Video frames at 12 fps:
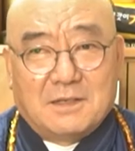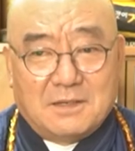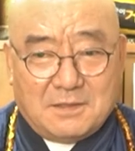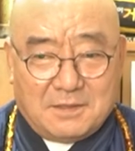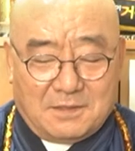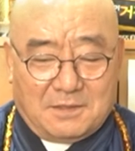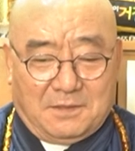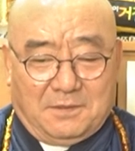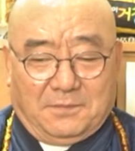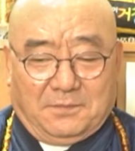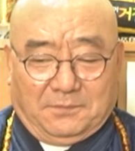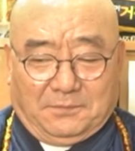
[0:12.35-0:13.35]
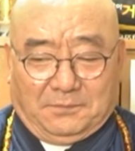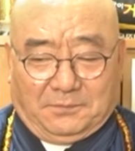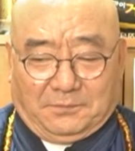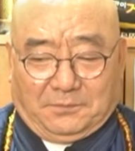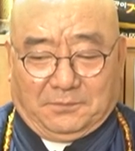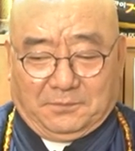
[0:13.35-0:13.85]
자, 선생님 이번
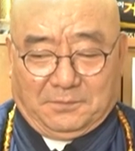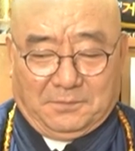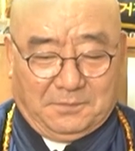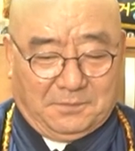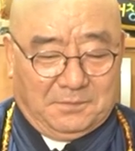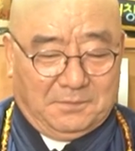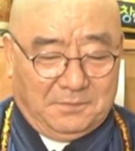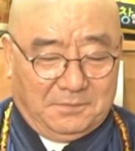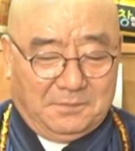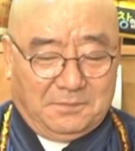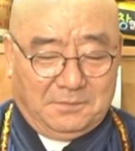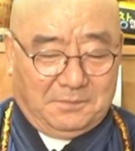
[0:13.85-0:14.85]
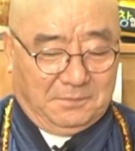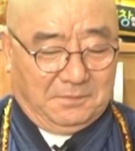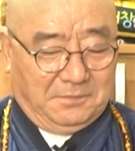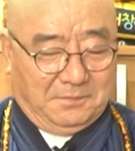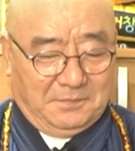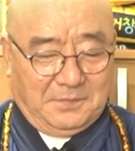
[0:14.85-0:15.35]
시간에는 2021년도 또
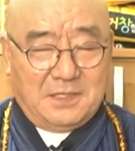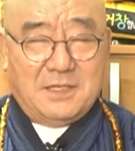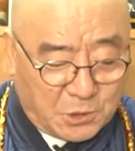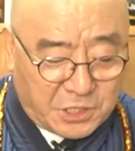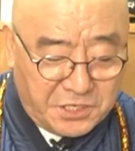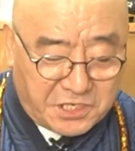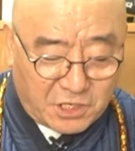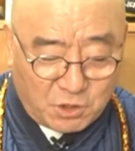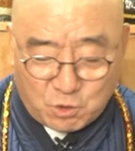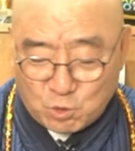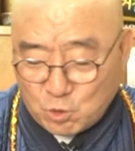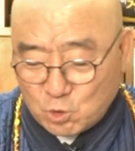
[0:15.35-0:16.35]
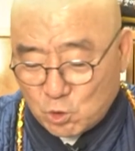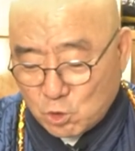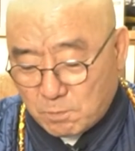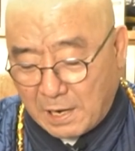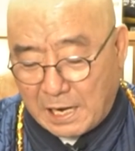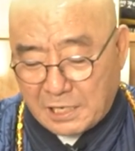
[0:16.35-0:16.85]
돼지띠. 전체를
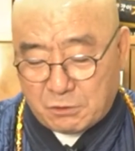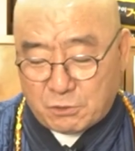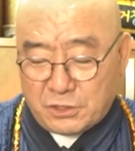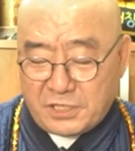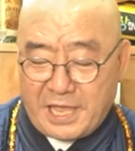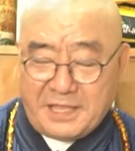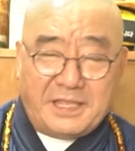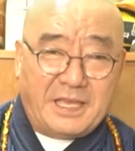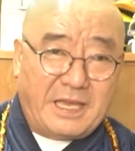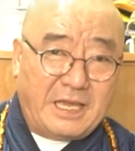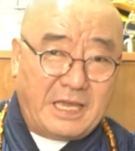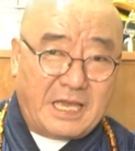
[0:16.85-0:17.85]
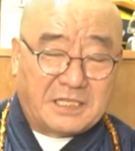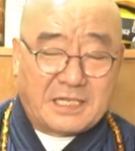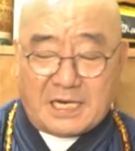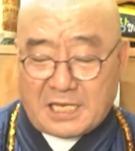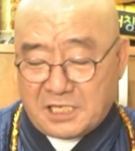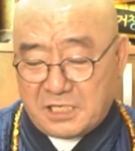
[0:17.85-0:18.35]
쭉 봐가지고는 돼지띠에
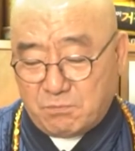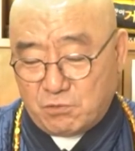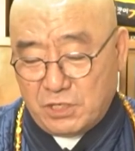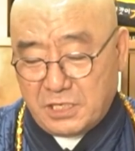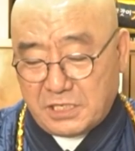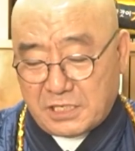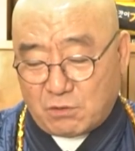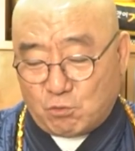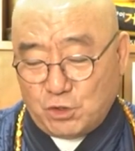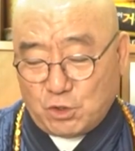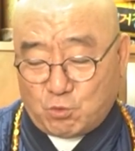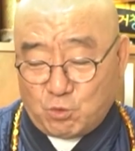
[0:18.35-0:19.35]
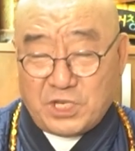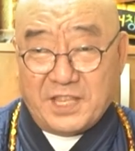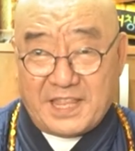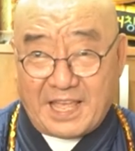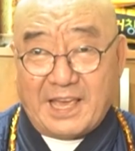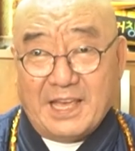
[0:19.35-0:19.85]
살아계신 분이 이제
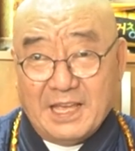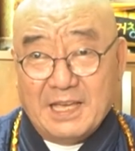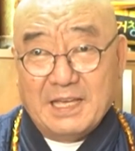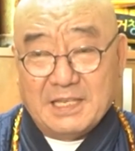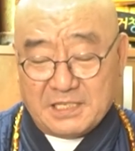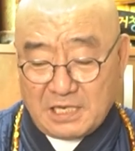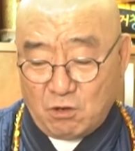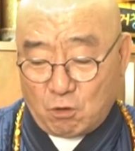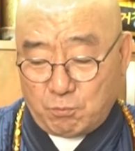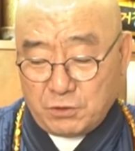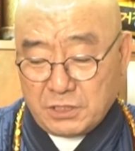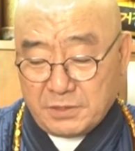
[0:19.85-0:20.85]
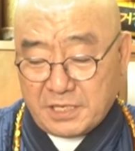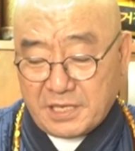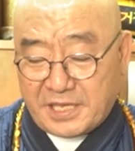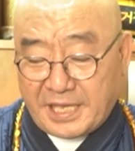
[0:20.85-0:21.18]
99세인데 제일 높으신